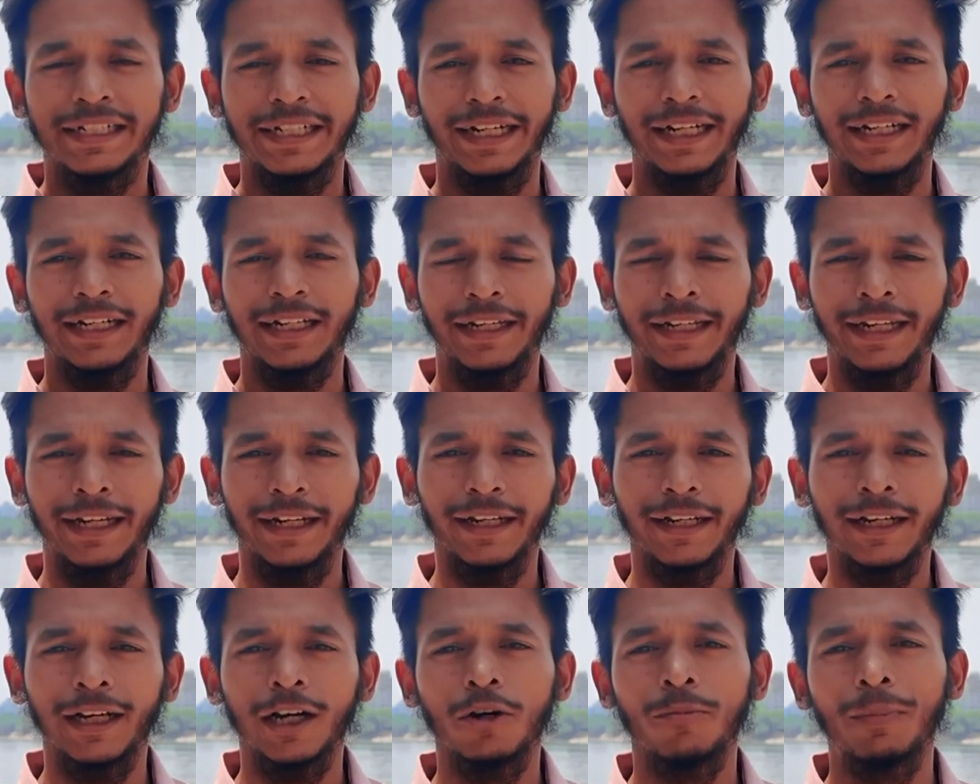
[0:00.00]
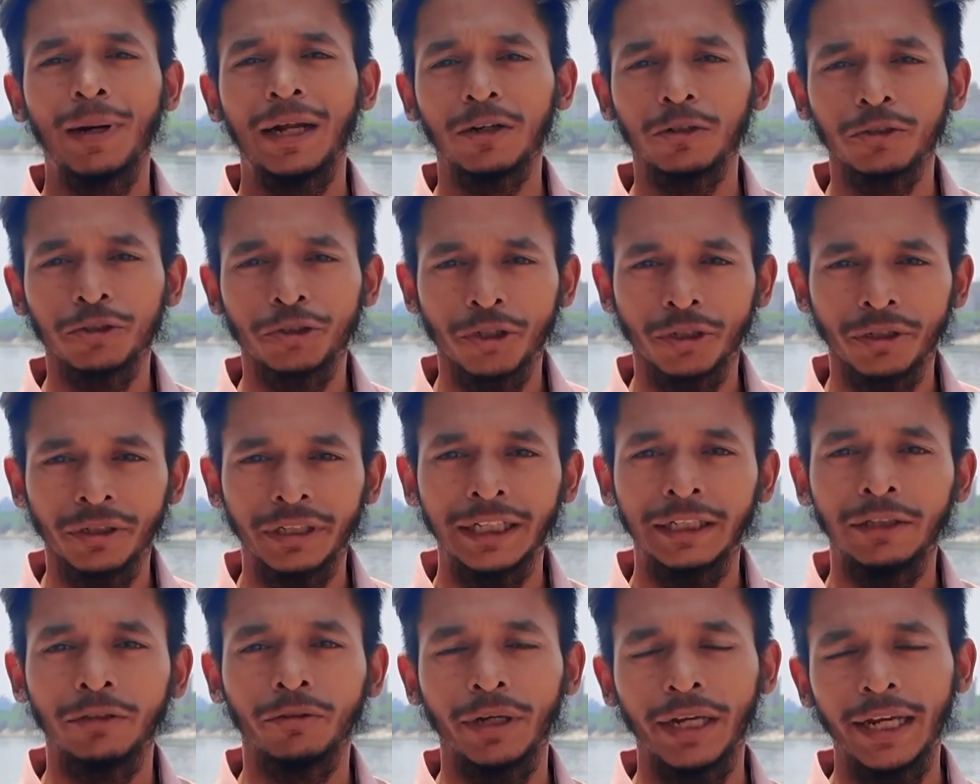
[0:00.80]
সেখানে খেটে খাওয়া মানুষজন
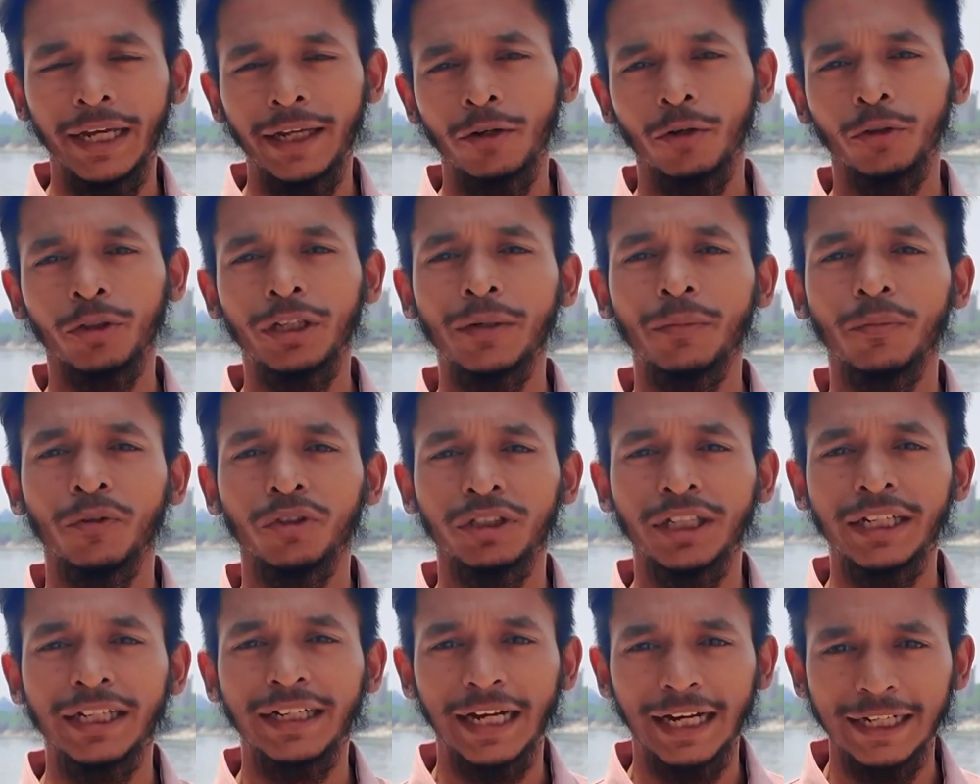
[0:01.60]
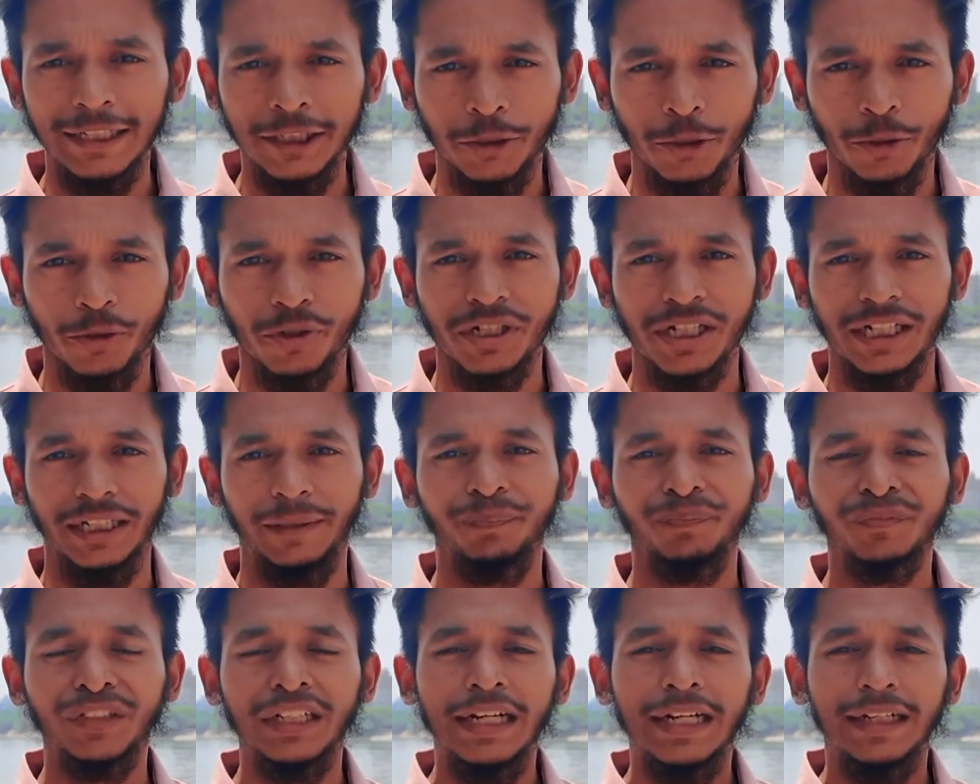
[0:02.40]
কিন্তু এই রোদের মধ্যেই কাজ করছে
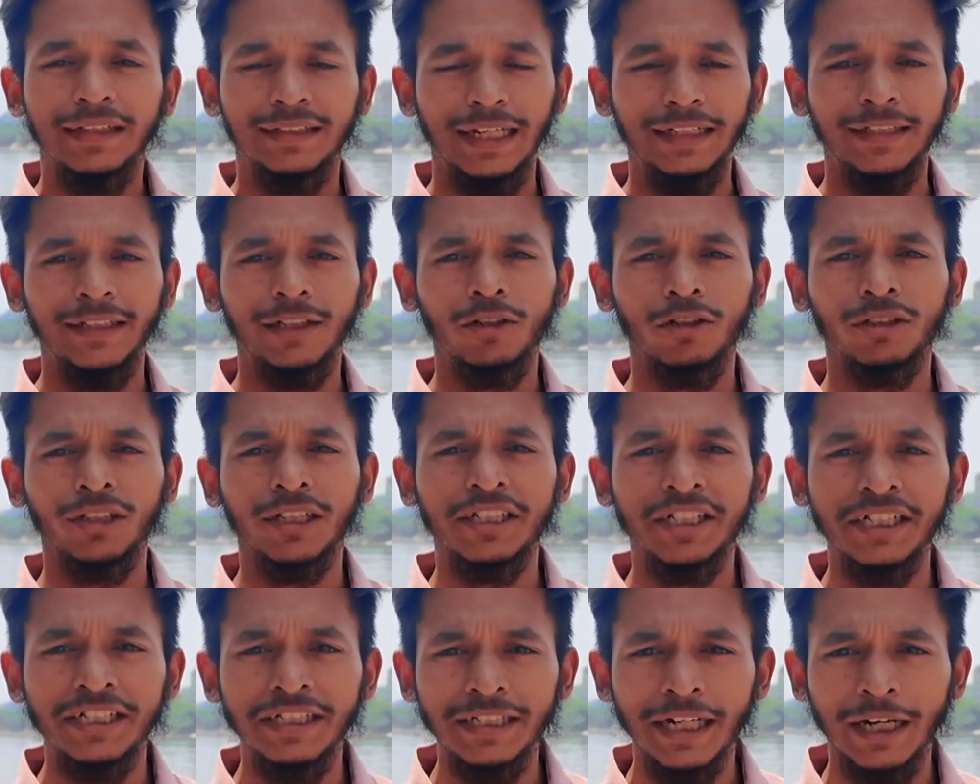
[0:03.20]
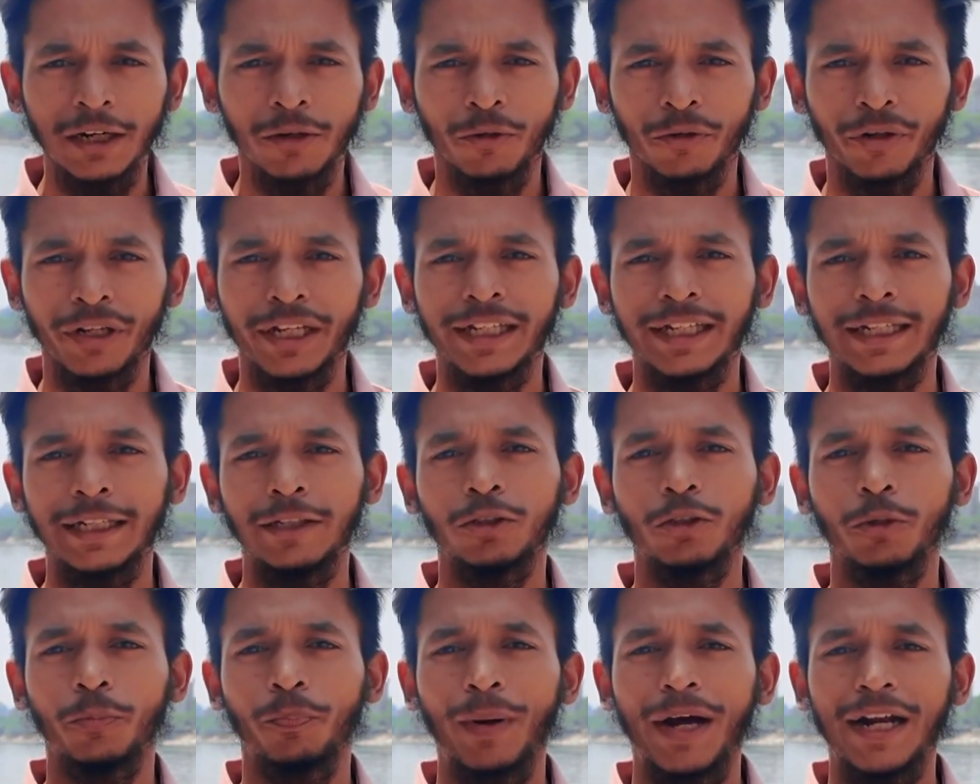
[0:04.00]
তাদের কথা চিন্তা করেই
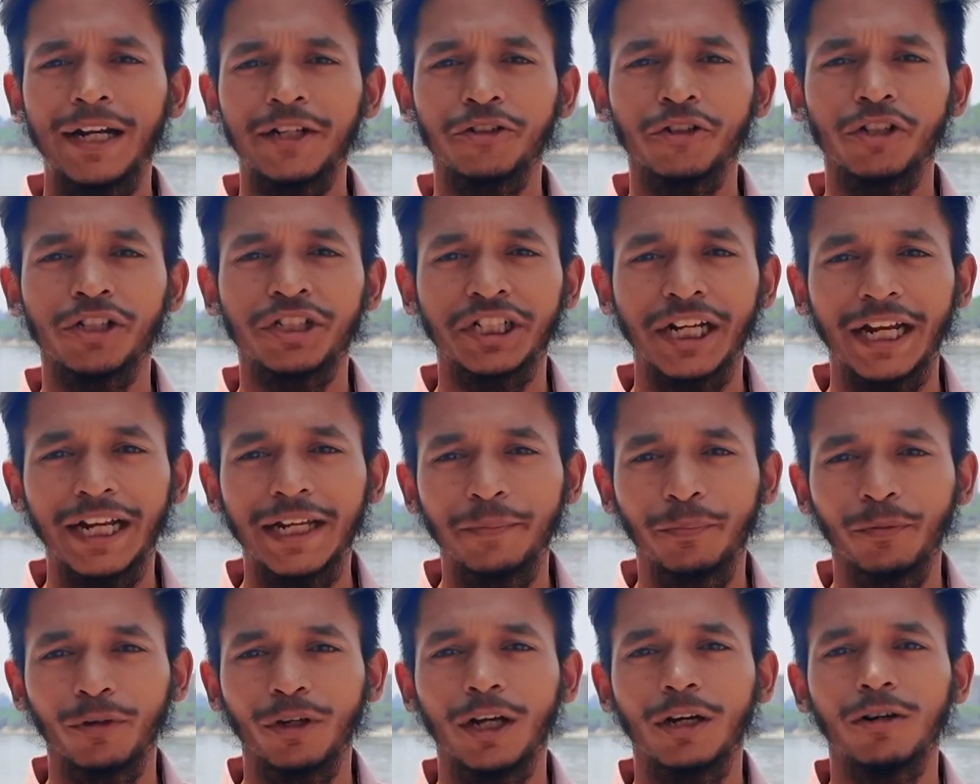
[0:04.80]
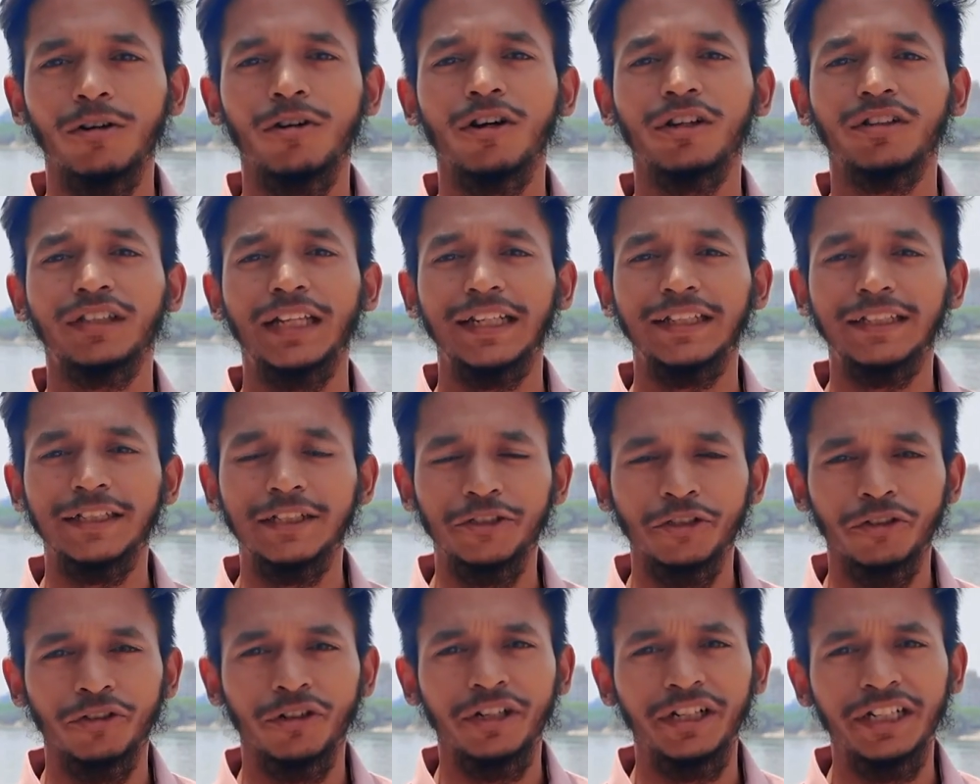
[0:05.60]
কিন্তু পারজোয়ার শাহী পোলাও ঘর
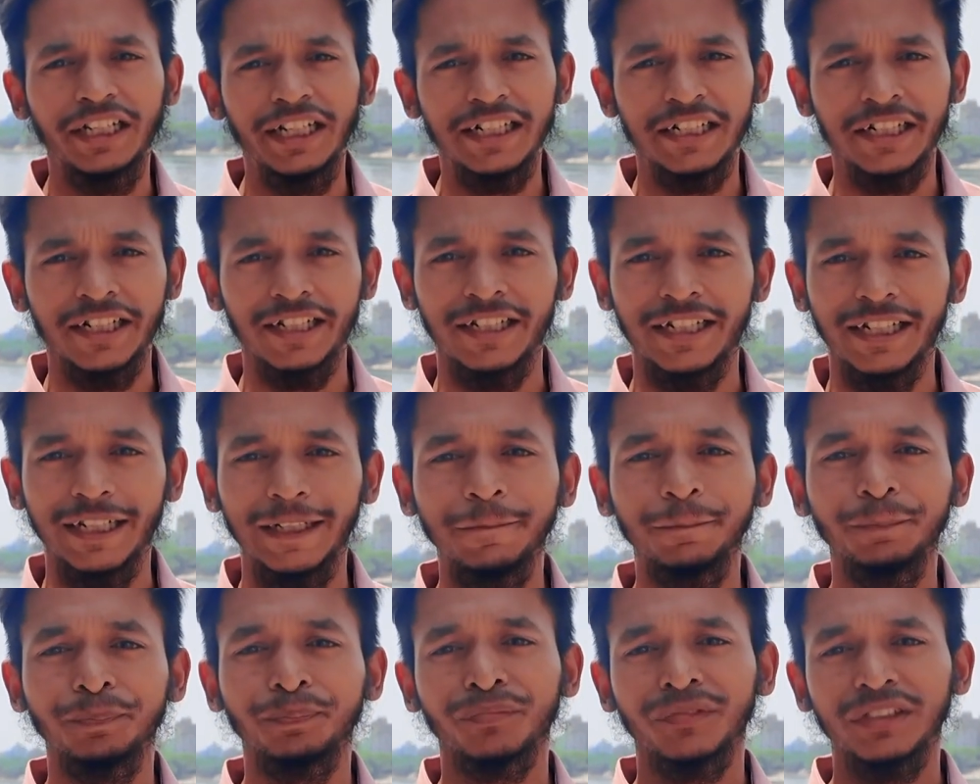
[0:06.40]
তাদের জন্য নিয়ে এসেছে